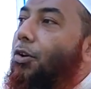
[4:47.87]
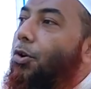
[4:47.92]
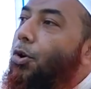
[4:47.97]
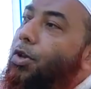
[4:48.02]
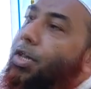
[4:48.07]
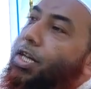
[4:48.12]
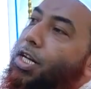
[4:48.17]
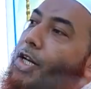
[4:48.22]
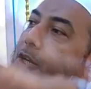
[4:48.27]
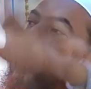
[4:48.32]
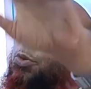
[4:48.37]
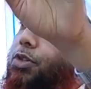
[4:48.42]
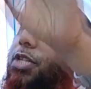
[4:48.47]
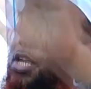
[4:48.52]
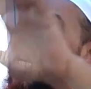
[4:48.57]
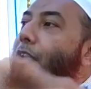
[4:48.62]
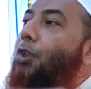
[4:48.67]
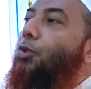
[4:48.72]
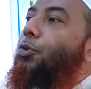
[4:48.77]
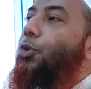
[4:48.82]
কন্টিনিউ
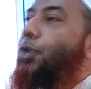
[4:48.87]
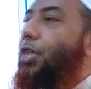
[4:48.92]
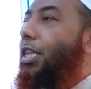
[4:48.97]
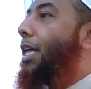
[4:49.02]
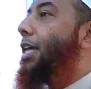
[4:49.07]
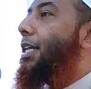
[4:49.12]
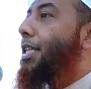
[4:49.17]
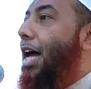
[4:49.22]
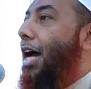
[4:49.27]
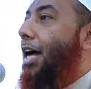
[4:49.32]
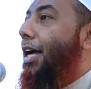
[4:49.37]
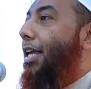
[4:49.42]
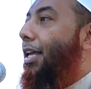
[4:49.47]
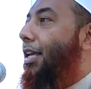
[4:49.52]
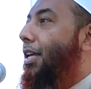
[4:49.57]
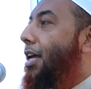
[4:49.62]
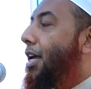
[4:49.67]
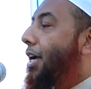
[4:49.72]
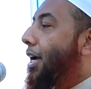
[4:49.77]
চালু হইতেই থাকে